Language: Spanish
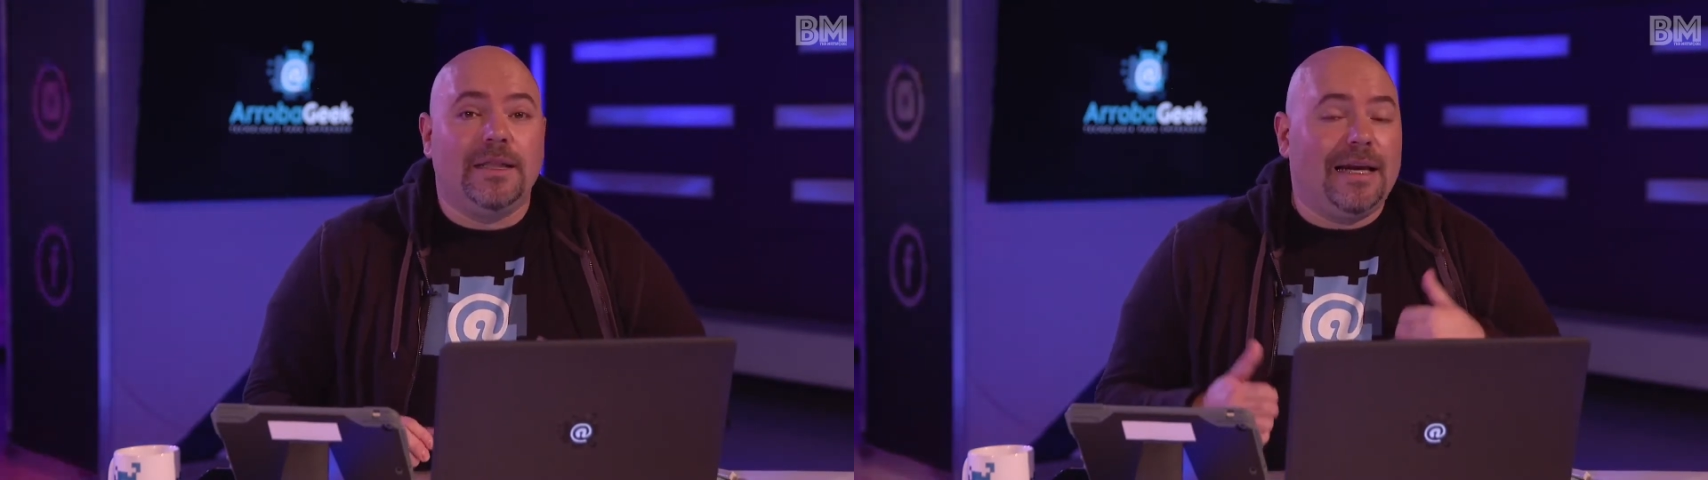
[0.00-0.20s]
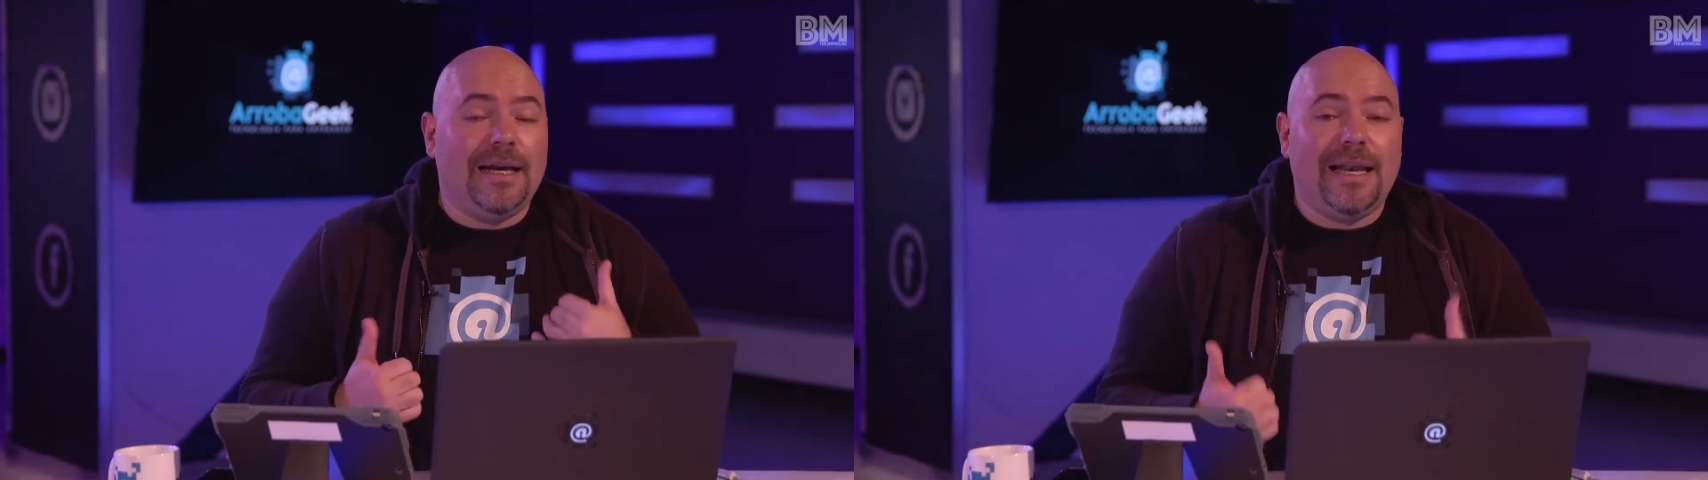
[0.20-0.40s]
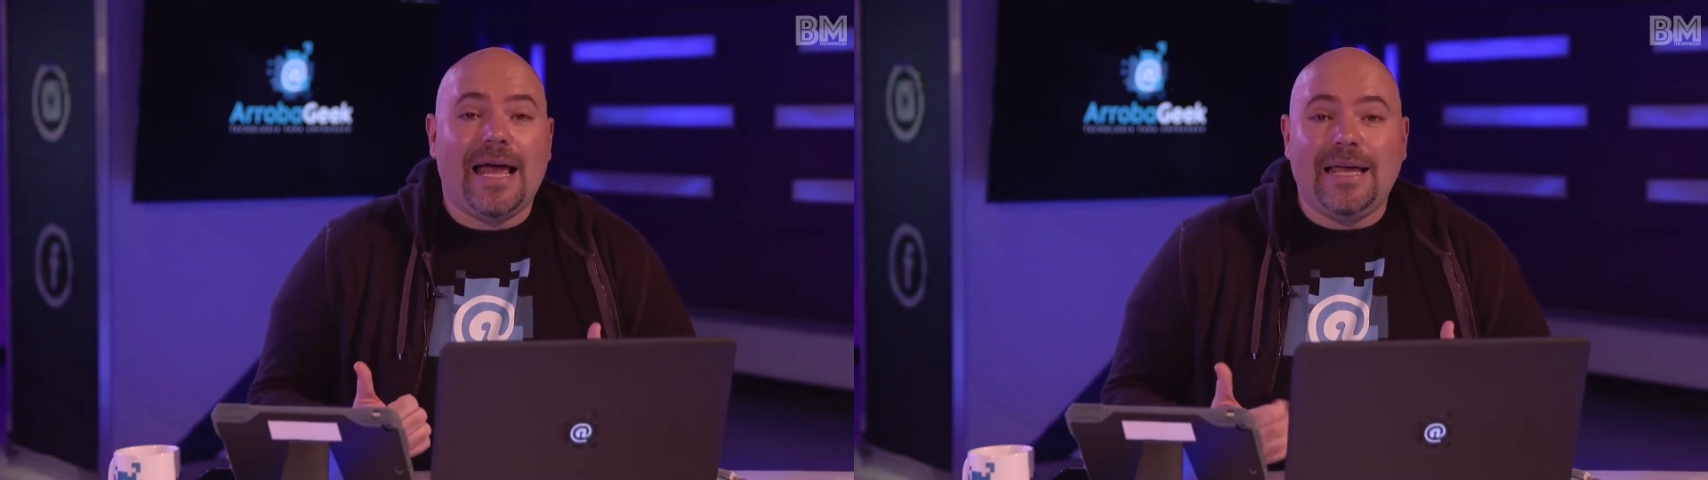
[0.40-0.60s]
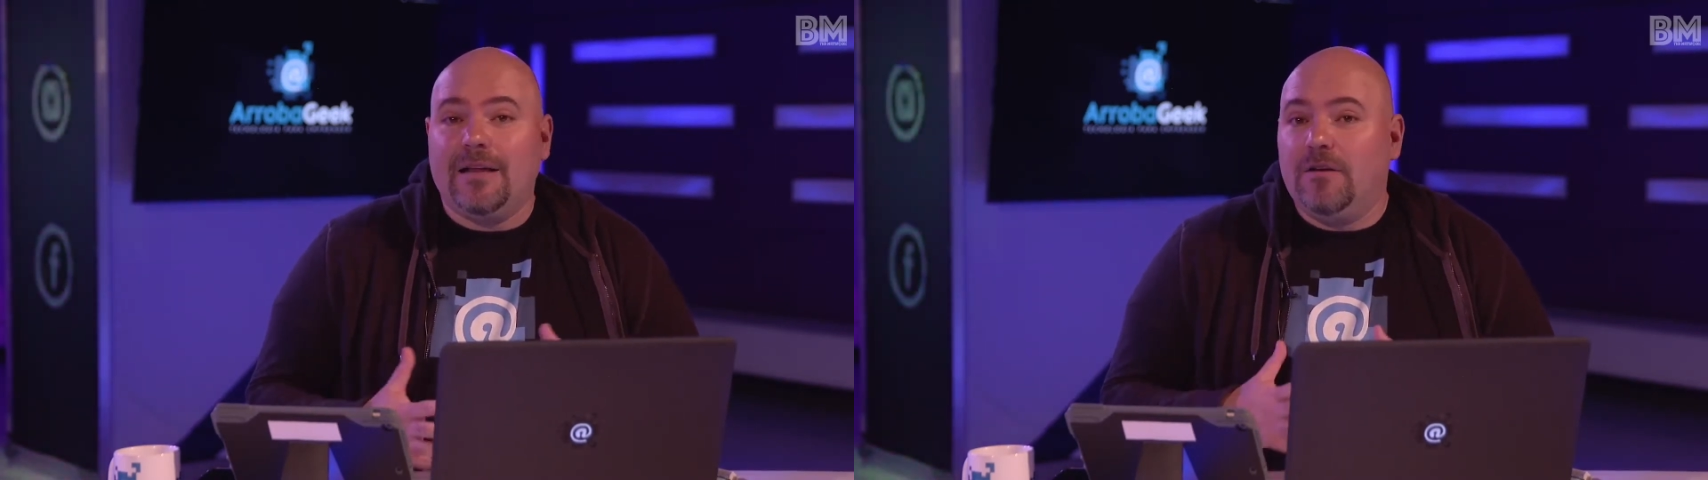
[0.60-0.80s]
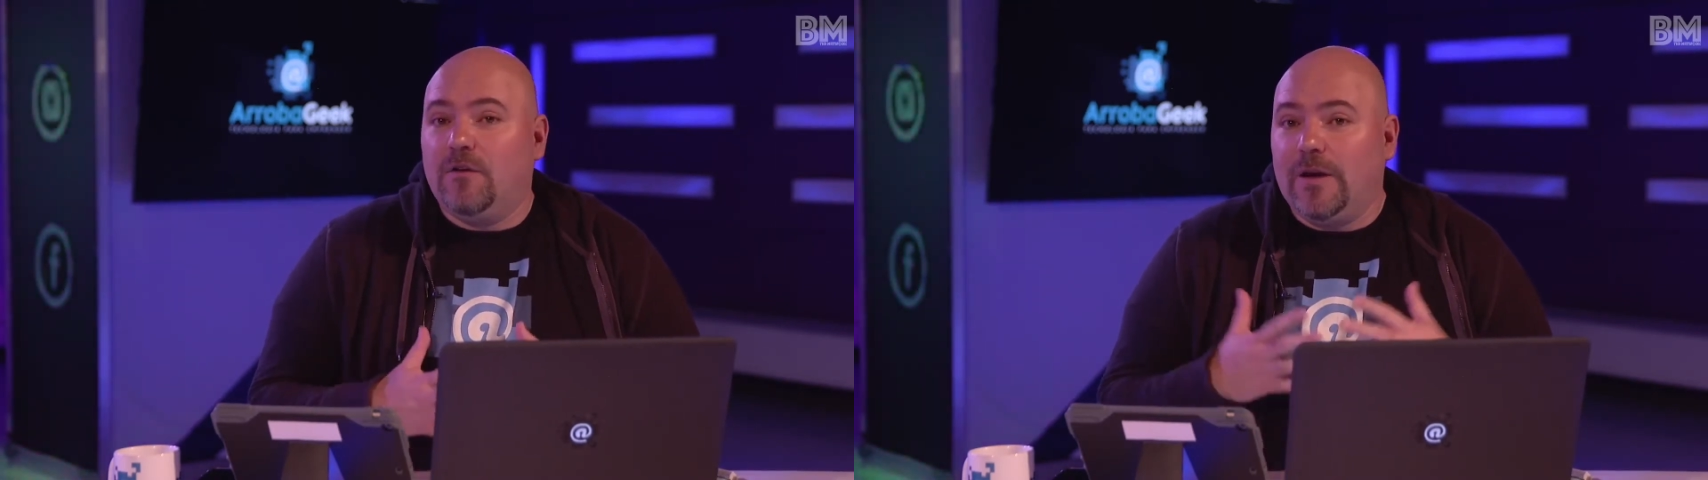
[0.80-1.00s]
darle
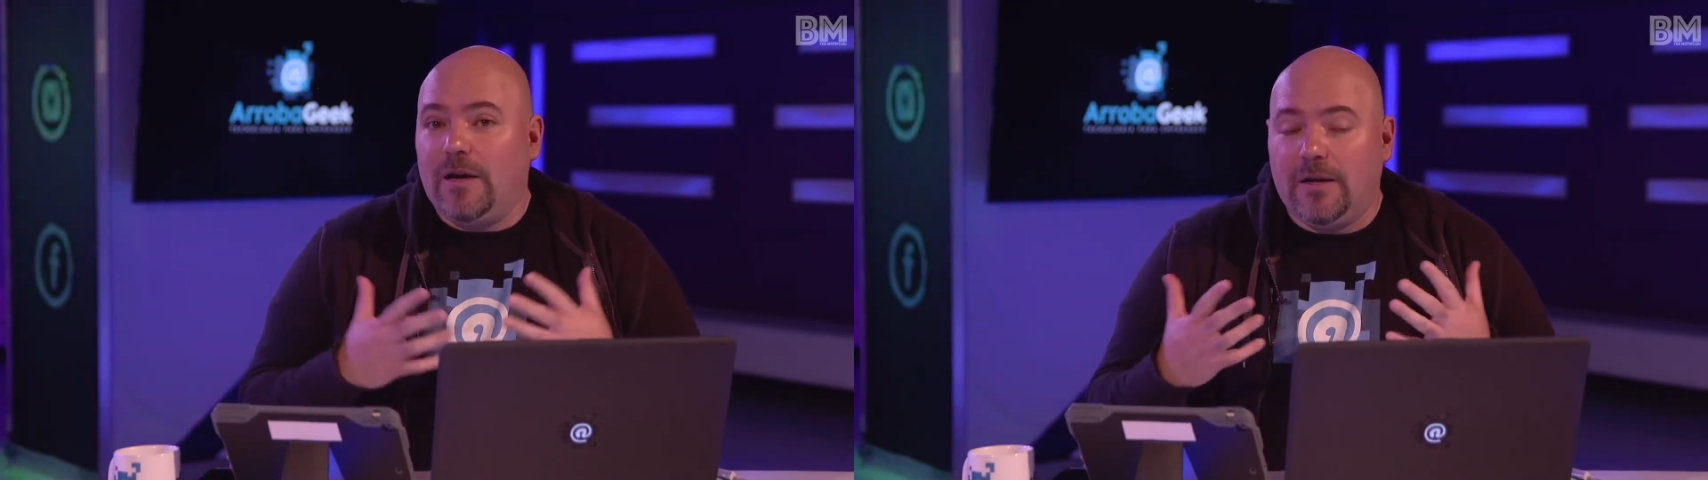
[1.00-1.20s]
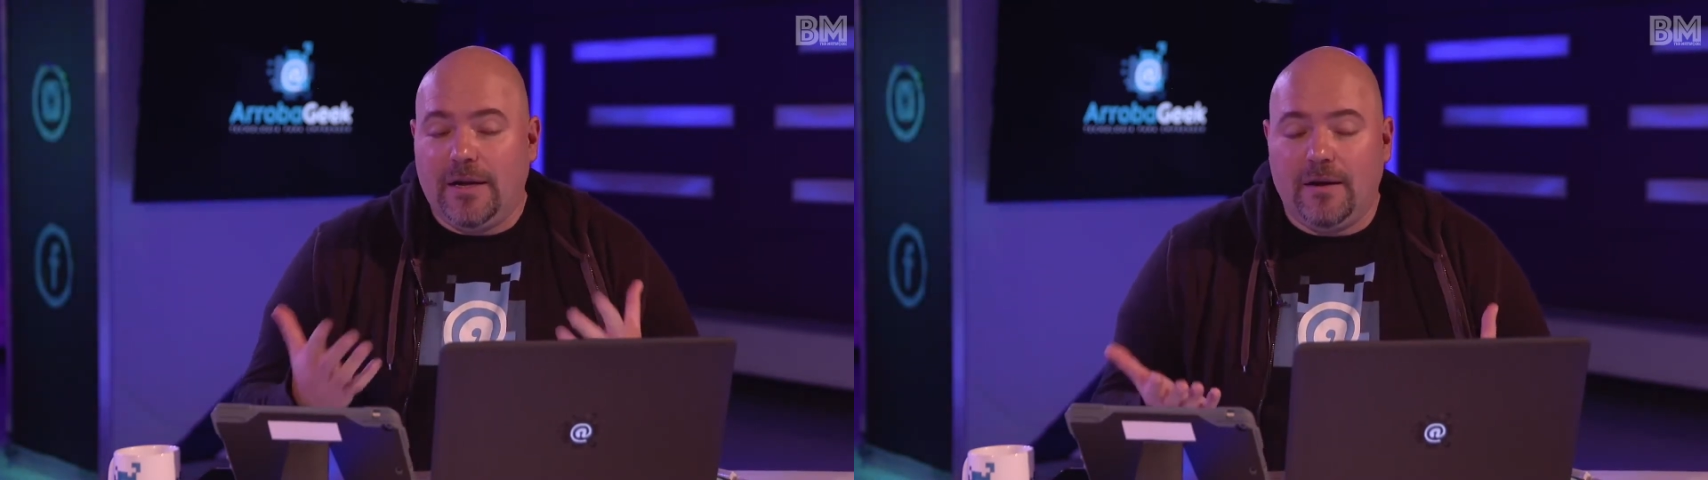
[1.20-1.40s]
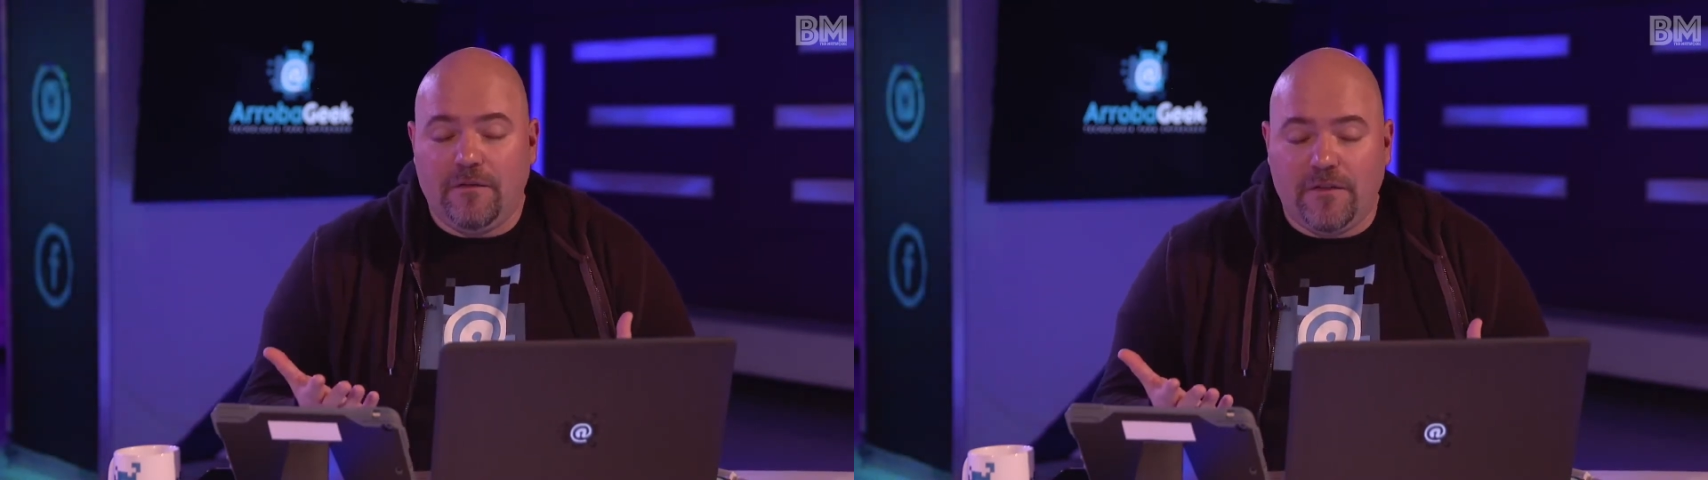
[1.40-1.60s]
like en el,